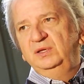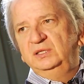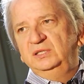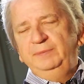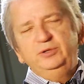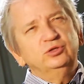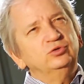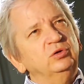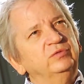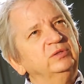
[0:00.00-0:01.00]
i lepiej się
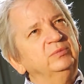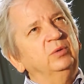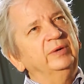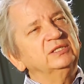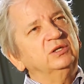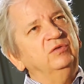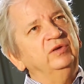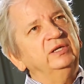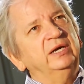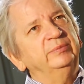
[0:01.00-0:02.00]
czują w tym
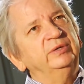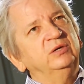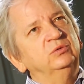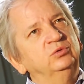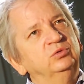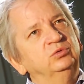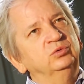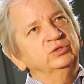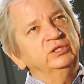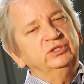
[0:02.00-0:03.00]
obrazkowej jakby
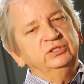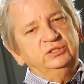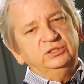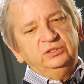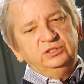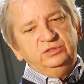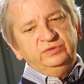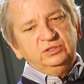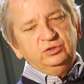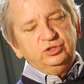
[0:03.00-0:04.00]
kulturze czy, czy
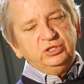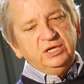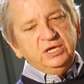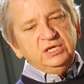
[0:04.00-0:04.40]
rzeczywistości